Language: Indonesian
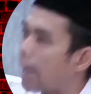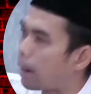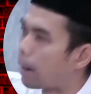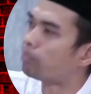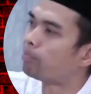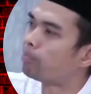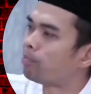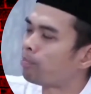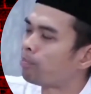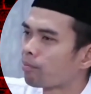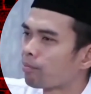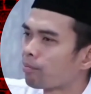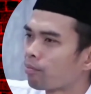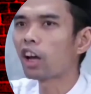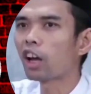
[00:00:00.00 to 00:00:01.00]
Adam.
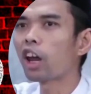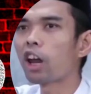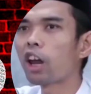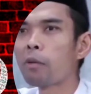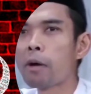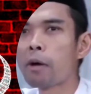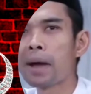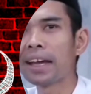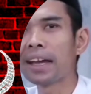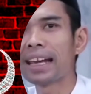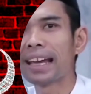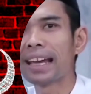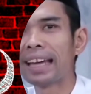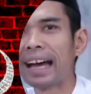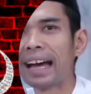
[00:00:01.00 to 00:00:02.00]
Allah kalau mau
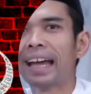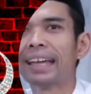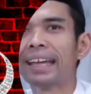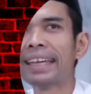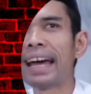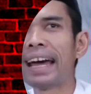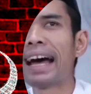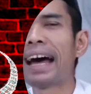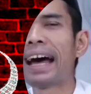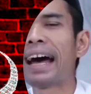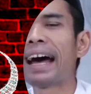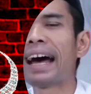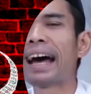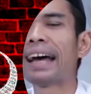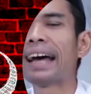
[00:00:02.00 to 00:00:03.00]
manggil Yahya. Ya
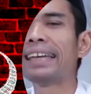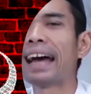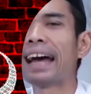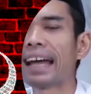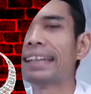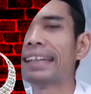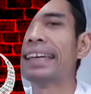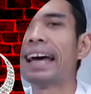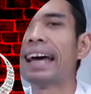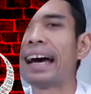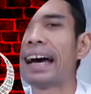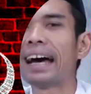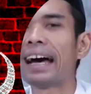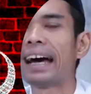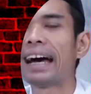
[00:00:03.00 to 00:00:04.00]
Yahya.
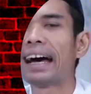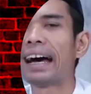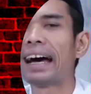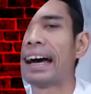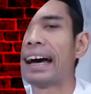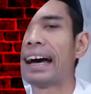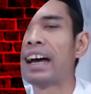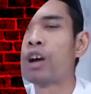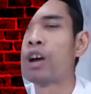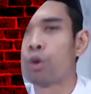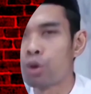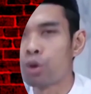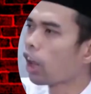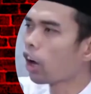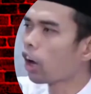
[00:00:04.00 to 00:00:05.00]
Ya.
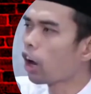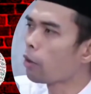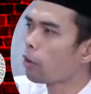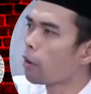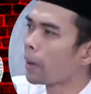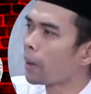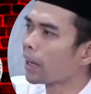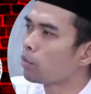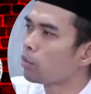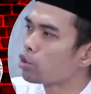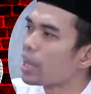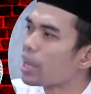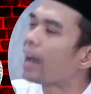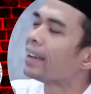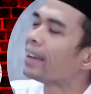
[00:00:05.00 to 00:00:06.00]
Allah kalau mau manggil
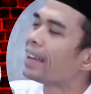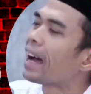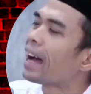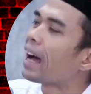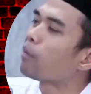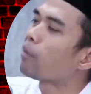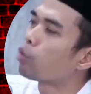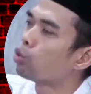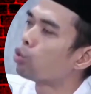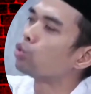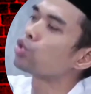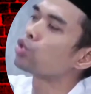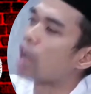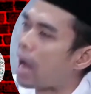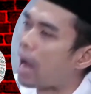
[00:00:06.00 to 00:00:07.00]
Musa. Ya
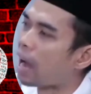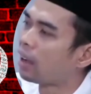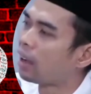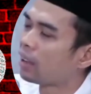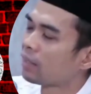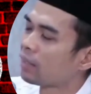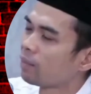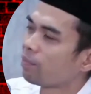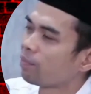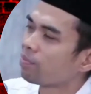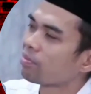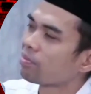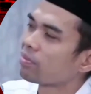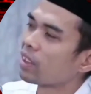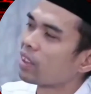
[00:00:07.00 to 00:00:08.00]
Musa.
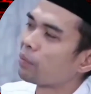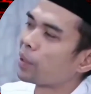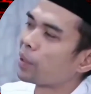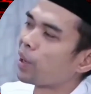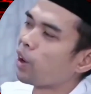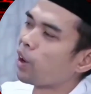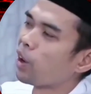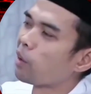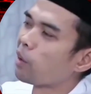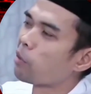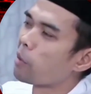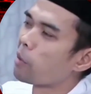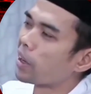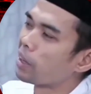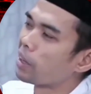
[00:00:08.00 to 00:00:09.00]
Tapi kalau Allah
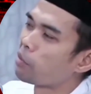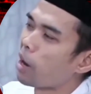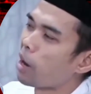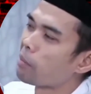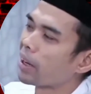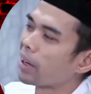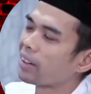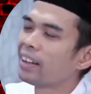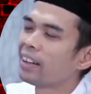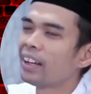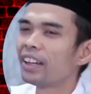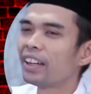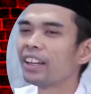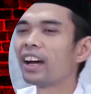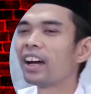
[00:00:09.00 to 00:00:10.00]
mau manggil Muhammad.
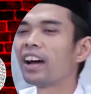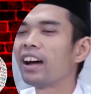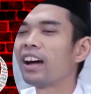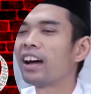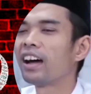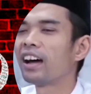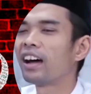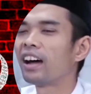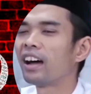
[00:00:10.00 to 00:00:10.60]
Ya